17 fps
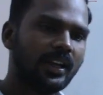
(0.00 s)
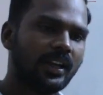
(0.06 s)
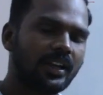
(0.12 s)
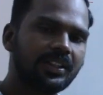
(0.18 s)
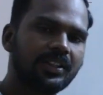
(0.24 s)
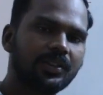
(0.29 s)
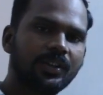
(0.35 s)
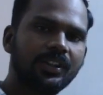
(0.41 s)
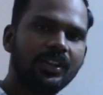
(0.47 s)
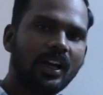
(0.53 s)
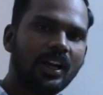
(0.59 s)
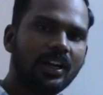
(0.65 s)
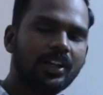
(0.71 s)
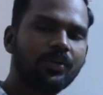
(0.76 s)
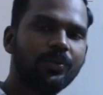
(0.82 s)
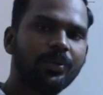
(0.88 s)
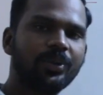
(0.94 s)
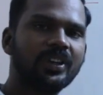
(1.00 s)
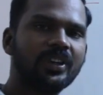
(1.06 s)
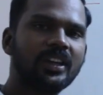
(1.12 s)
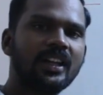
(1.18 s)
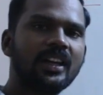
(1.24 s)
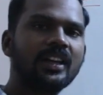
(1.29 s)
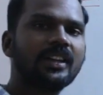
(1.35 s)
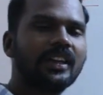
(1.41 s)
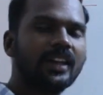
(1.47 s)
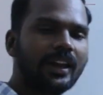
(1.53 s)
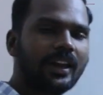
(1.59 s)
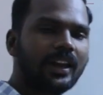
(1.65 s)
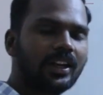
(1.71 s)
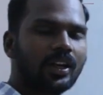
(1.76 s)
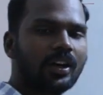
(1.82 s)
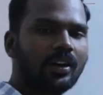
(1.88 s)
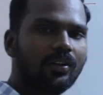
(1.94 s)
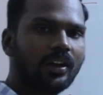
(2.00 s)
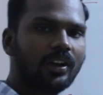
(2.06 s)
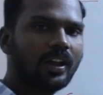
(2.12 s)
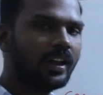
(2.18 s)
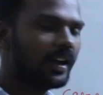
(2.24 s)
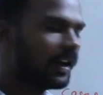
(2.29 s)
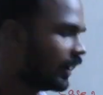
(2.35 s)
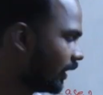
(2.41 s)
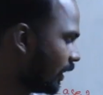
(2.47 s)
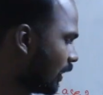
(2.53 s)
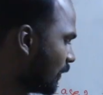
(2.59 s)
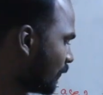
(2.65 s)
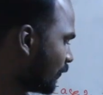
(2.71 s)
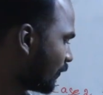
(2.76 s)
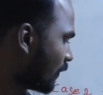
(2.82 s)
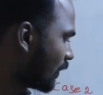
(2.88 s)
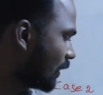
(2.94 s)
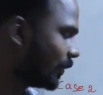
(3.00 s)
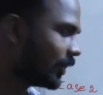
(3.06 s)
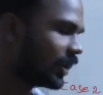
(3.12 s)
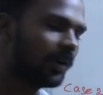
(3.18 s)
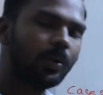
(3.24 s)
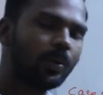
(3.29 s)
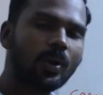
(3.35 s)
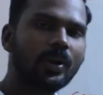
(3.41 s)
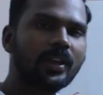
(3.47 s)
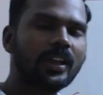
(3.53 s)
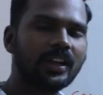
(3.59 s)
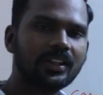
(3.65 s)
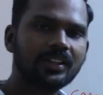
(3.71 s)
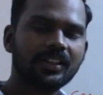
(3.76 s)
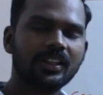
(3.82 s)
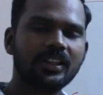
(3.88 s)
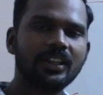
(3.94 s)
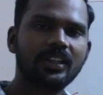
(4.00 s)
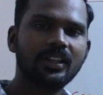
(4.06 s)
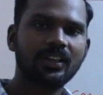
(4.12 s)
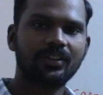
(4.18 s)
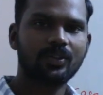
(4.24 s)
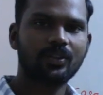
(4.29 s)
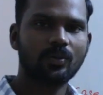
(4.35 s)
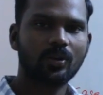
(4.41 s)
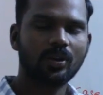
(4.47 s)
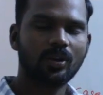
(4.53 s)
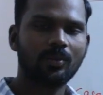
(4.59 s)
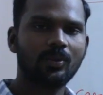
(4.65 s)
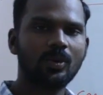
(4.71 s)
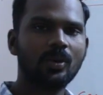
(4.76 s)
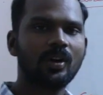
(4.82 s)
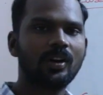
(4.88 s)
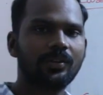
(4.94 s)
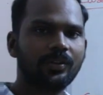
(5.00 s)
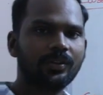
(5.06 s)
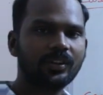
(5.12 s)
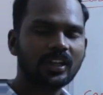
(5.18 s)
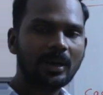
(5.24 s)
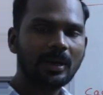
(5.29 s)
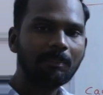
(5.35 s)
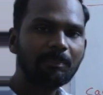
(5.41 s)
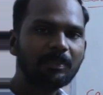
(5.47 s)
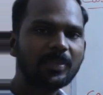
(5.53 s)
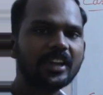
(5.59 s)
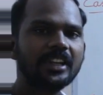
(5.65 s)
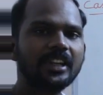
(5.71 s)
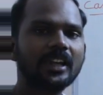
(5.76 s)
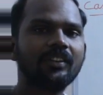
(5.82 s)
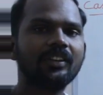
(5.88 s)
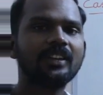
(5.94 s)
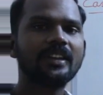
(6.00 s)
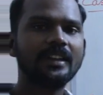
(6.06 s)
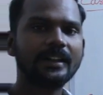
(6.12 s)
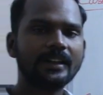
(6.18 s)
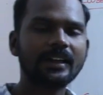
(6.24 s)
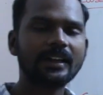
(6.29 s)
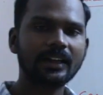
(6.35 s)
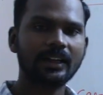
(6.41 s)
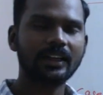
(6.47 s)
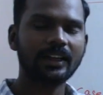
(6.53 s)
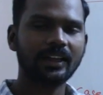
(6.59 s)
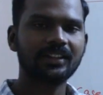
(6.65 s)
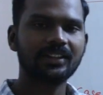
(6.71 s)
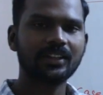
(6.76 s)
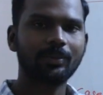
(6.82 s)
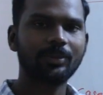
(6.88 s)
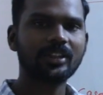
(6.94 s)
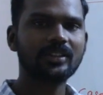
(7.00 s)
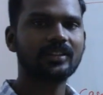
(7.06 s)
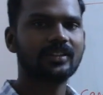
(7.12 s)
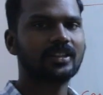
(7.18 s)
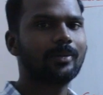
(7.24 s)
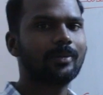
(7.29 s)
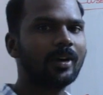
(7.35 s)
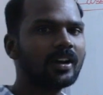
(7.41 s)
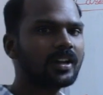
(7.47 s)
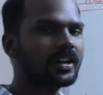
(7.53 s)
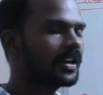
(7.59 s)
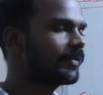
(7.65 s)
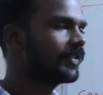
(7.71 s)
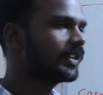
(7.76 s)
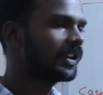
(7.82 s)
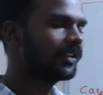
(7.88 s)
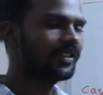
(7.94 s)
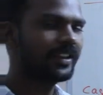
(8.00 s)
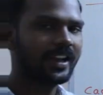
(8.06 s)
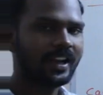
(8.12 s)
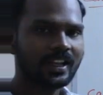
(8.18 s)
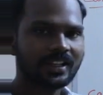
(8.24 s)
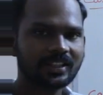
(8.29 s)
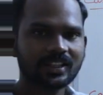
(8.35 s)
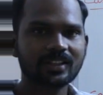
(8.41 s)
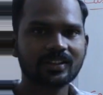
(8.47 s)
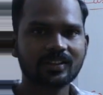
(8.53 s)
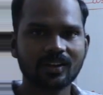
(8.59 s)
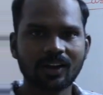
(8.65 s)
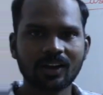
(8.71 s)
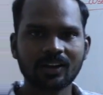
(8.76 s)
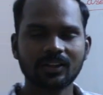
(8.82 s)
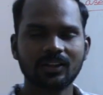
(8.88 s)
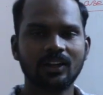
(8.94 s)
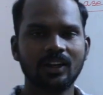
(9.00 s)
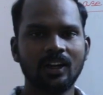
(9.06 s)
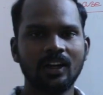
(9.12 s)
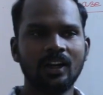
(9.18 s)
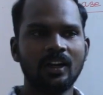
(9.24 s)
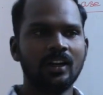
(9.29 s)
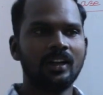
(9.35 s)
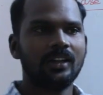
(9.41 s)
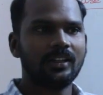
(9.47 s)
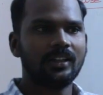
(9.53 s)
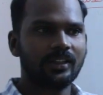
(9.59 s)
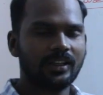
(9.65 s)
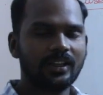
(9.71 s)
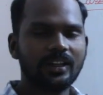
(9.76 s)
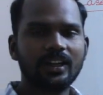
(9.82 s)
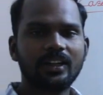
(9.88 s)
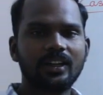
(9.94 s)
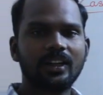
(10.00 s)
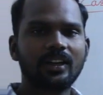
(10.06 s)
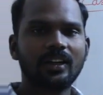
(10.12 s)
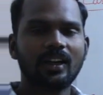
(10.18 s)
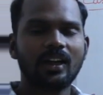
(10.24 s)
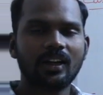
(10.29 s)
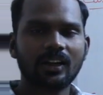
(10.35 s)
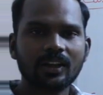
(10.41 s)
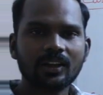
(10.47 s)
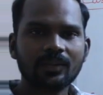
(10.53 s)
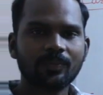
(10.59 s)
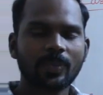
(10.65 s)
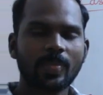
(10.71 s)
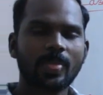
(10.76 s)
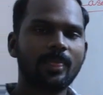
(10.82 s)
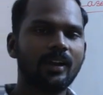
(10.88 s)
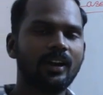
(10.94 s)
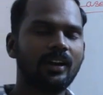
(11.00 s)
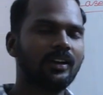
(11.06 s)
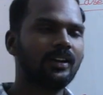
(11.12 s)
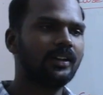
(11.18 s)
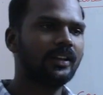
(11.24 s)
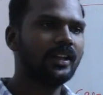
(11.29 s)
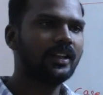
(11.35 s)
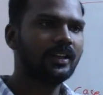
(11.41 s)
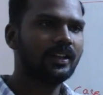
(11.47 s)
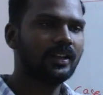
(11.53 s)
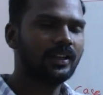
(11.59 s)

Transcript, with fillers: எனர்ஜி வந்து அழியவும் இல்லை கிரியேட்டும் ஆகலை ஆனால் நம்ம எவ்வளோ எனர்ஜி ஹீட் எனர்ஜி கொடுக்குறோமோ அது வந்து கம்ப்ளீட்டாக வந்து இன்டர்னல் எனர்ஜி ஆஃப் த சிஸ்டமாக கன்வெர்ட் ஆகுது எனர்ஜி இஸ் நாட் கிரியேட்டட் நார் நீ